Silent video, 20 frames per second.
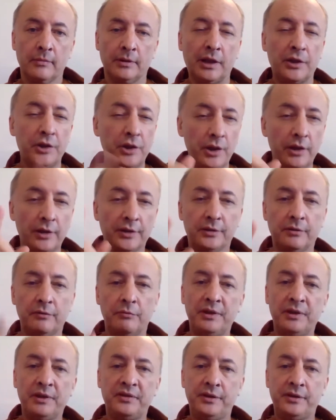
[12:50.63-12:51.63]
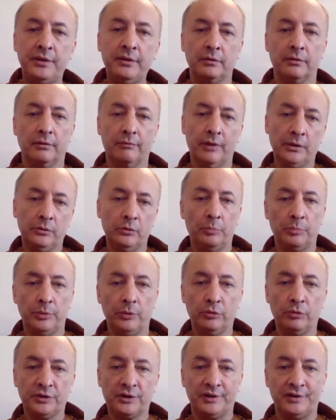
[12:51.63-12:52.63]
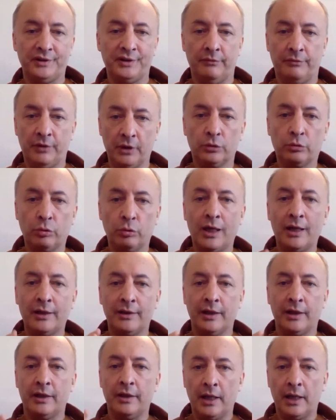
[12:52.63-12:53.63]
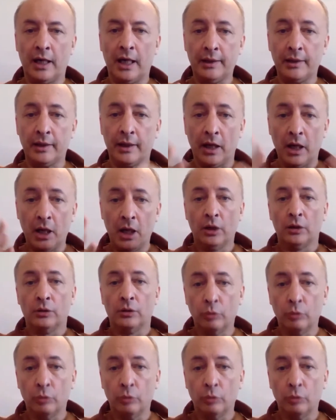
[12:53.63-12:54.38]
точнее совместил в одной плоскости виртуальное и реальное,